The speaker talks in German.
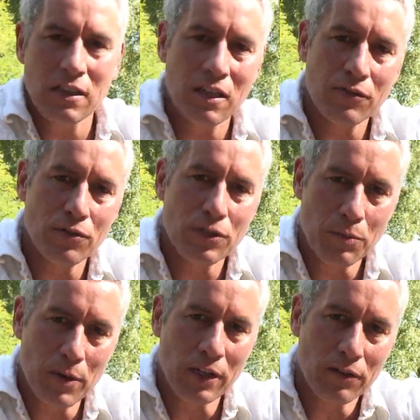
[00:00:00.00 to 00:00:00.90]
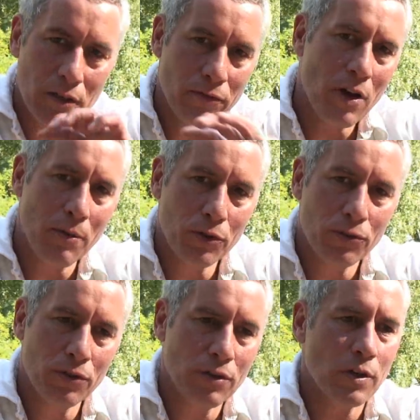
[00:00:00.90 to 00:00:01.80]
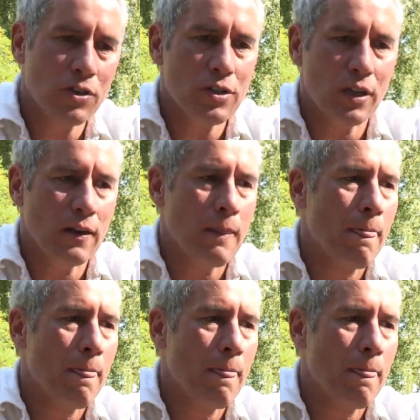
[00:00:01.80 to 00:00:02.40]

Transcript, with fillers: dann darfst du es nicht machen. Und dafür haben die Grünen immer gestanden.